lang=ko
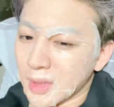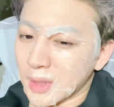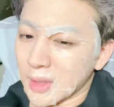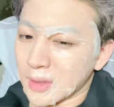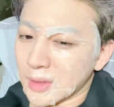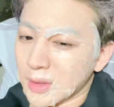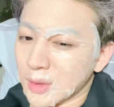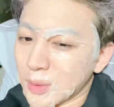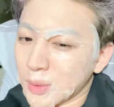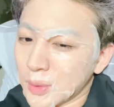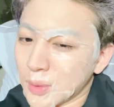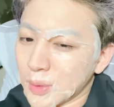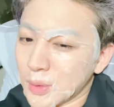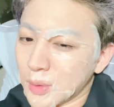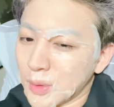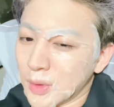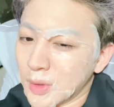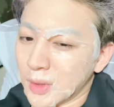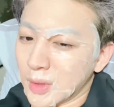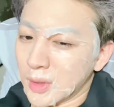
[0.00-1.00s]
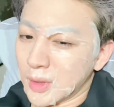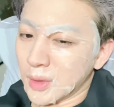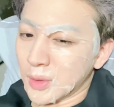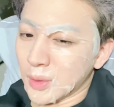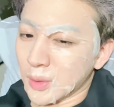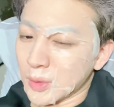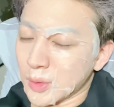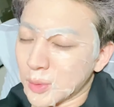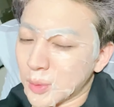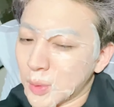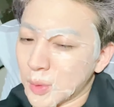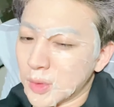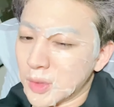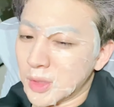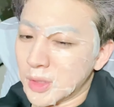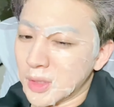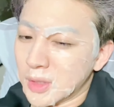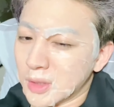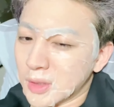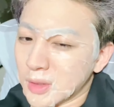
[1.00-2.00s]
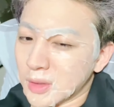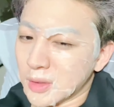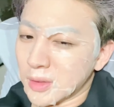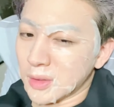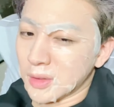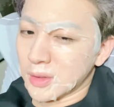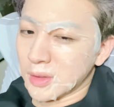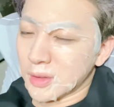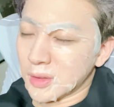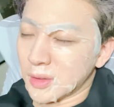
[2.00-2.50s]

아 그리고 요즘 꽂힌